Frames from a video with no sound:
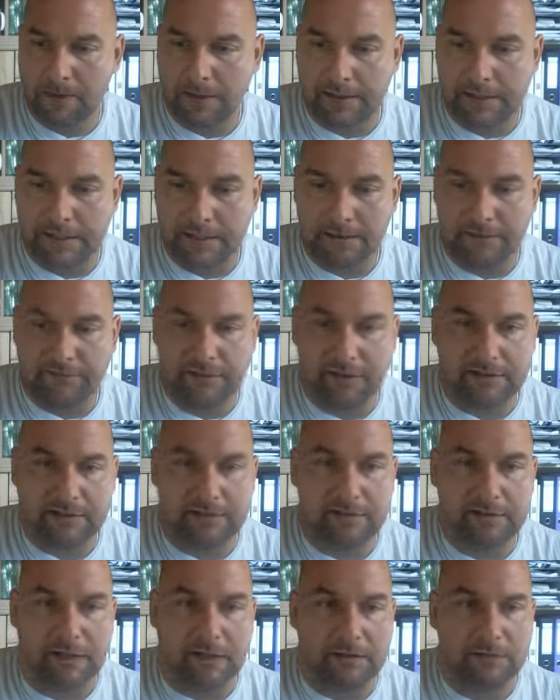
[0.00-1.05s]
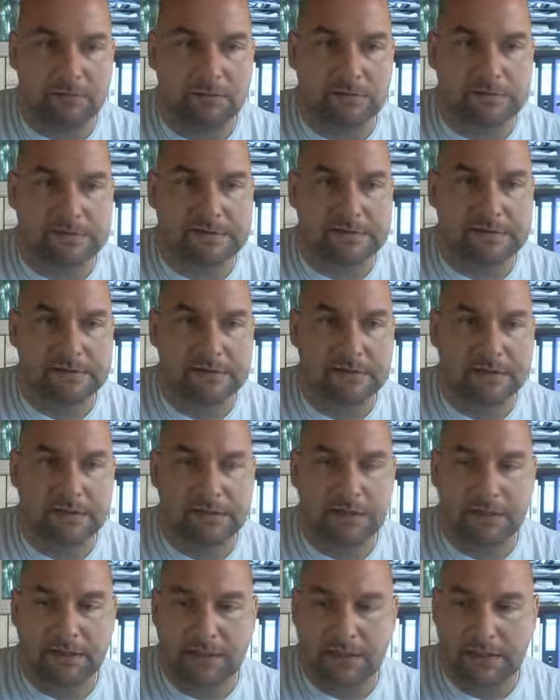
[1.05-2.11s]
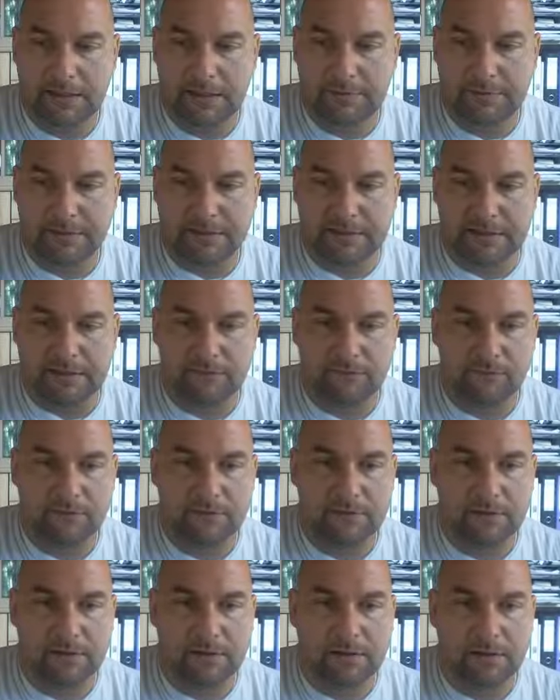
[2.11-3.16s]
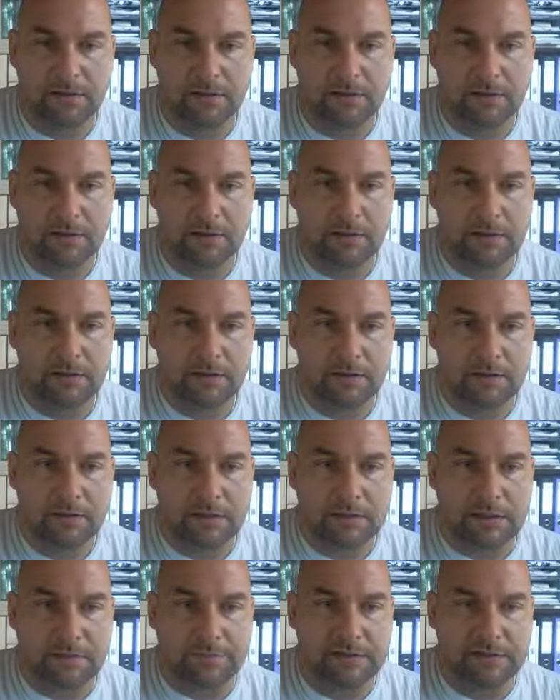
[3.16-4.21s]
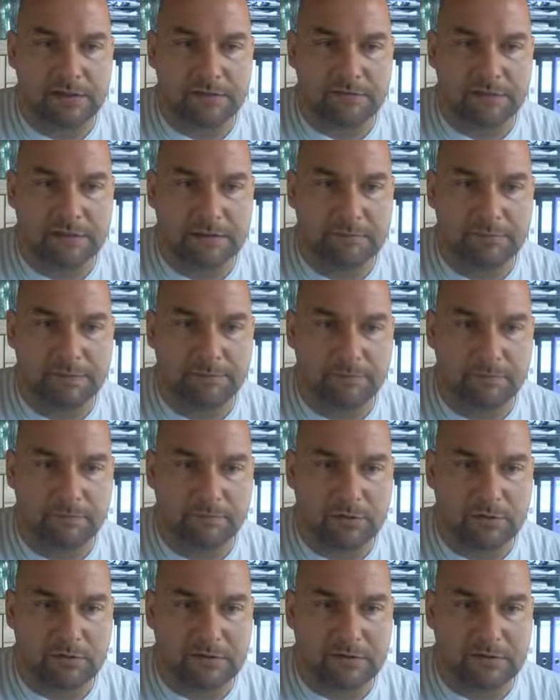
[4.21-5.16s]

Gegner fährt hier gnadenlos in die Mitte. Ich glaube nicht, dass wir den mit, mit